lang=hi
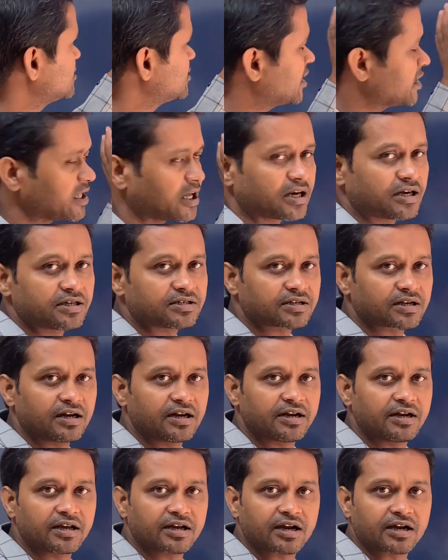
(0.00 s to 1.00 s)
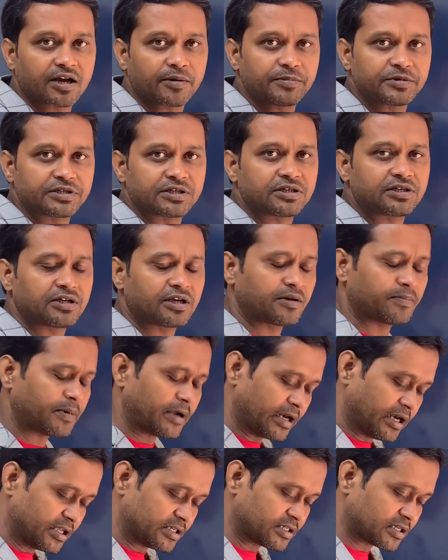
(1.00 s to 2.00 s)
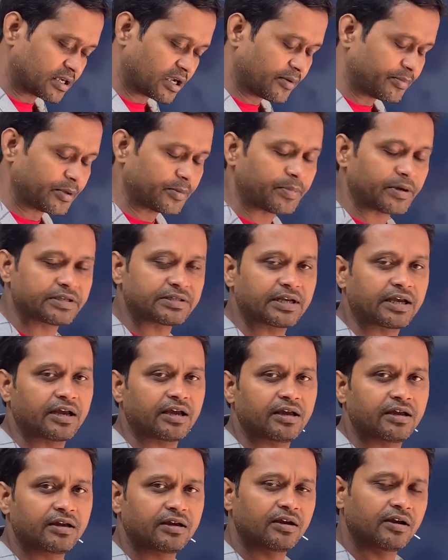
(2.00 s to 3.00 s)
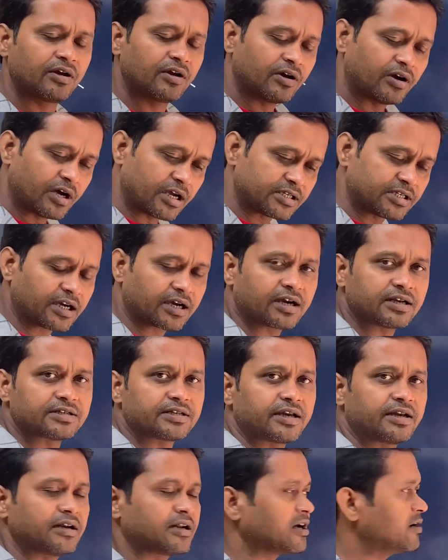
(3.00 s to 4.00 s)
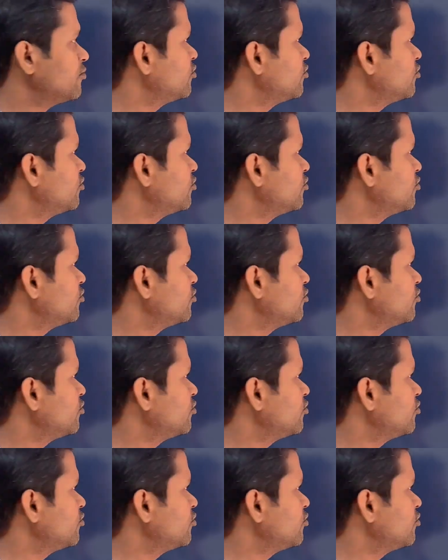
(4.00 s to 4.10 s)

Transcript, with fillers: ज़्यादा रिस्क लेने का कैपेसिटी है पहले से काफ़ी पैसा है अच्छा खासा इनकम